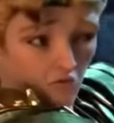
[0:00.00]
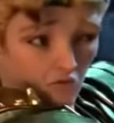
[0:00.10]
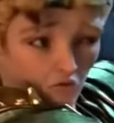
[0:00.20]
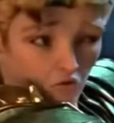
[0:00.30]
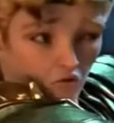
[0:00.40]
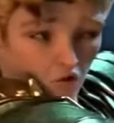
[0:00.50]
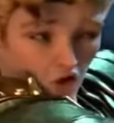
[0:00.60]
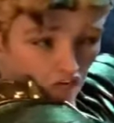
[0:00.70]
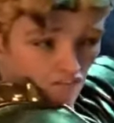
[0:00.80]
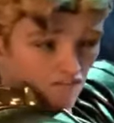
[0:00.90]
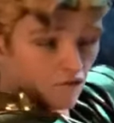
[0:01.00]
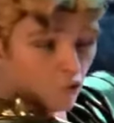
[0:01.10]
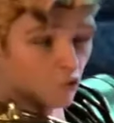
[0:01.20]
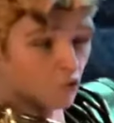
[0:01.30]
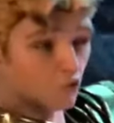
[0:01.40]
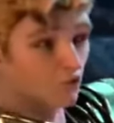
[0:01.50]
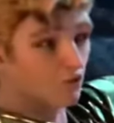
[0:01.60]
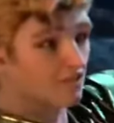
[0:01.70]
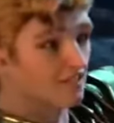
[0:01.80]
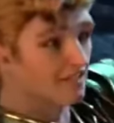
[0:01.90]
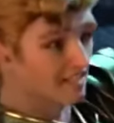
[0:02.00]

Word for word: जब रोलैंड के पास जाता है तो रोलैंड उससे